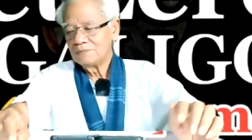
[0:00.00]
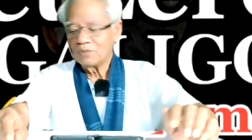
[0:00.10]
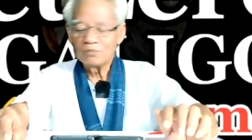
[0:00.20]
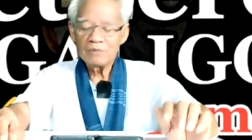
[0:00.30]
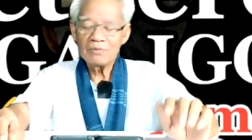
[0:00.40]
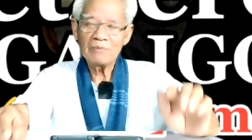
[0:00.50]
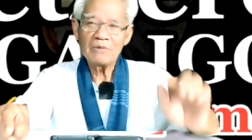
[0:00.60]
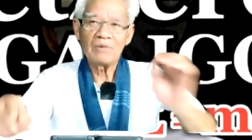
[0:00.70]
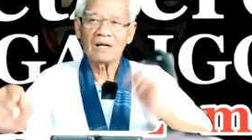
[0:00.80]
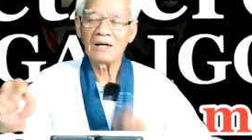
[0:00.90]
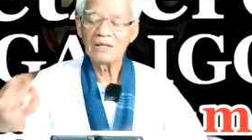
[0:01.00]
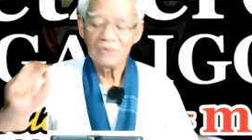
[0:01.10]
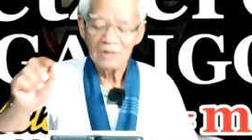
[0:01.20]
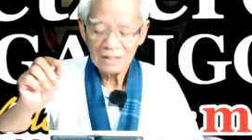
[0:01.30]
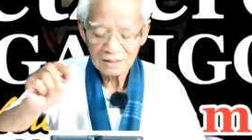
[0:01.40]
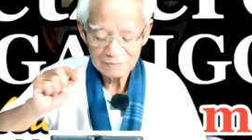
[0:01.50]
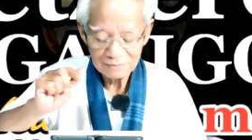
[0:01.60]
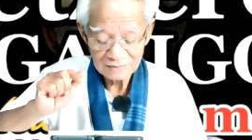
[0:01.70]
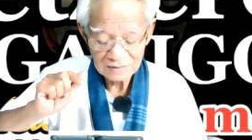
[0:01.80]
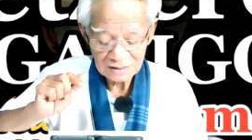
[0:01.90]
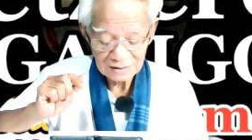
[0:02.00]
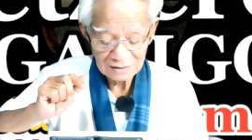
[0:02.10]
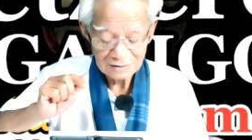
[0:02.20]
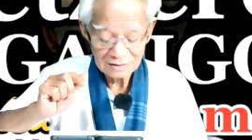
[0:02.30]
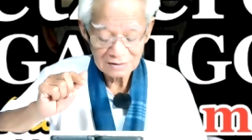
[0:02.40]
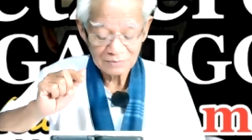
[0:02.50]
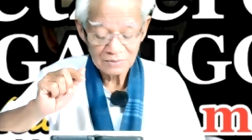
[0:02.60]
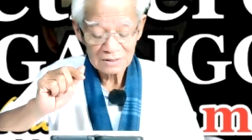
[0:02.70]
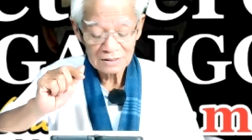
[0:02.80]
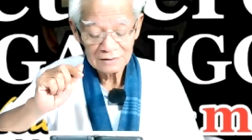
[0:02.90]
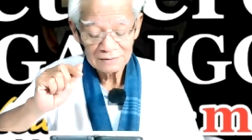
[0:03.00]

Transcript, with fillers: ผมไม่รับ ไม่เบรกใครอยู่แล้ว นะ เรื่องพวกนั้